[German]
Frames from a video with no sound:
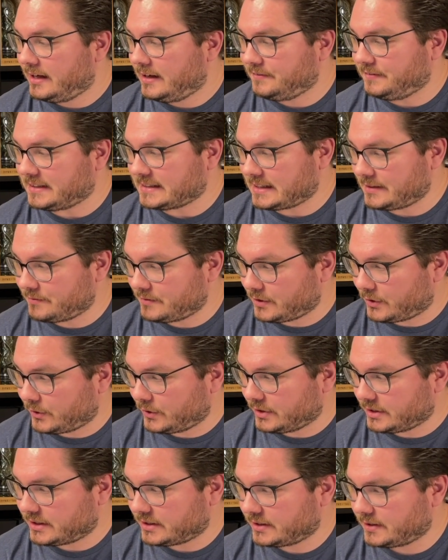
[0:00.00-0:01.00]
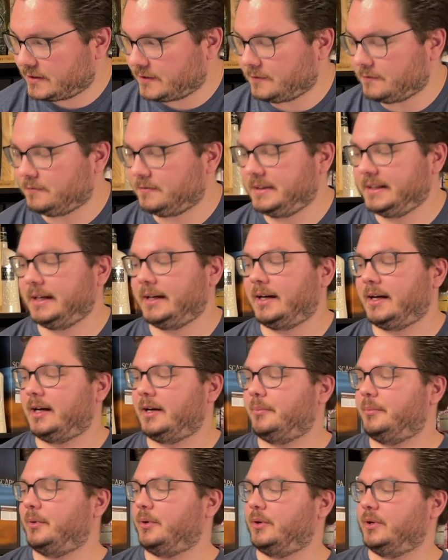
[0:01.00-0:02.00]
Was haben wir heute? Wir
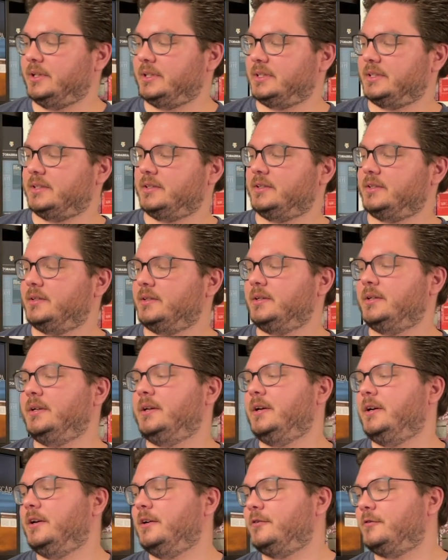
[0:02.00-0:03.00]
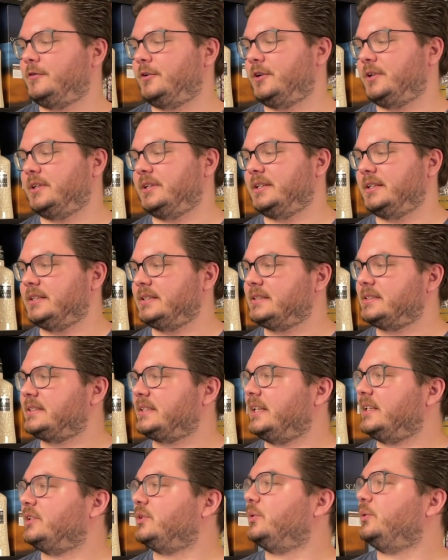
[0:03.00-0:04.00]
haben heute von
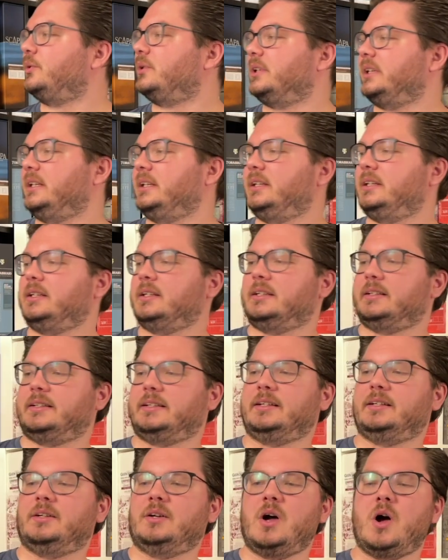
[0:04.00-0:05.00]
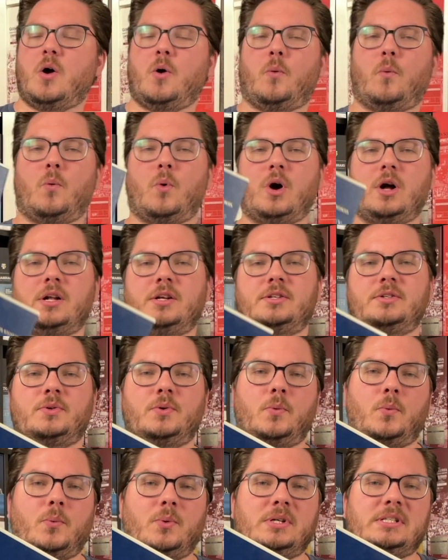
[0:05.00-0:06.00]
Santori den World
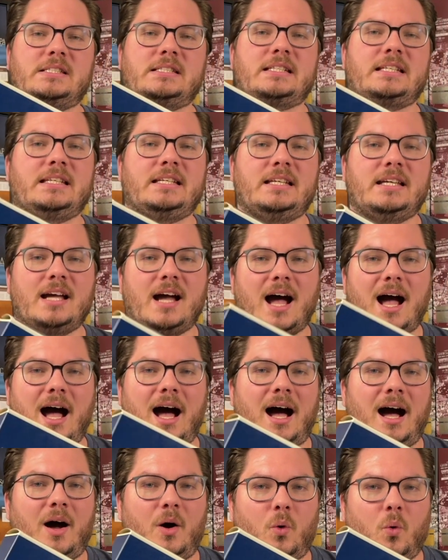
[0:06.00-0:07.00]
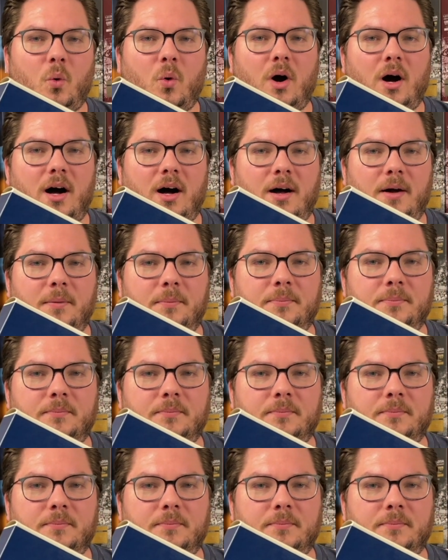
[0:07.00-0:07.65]
Whisky Aoa.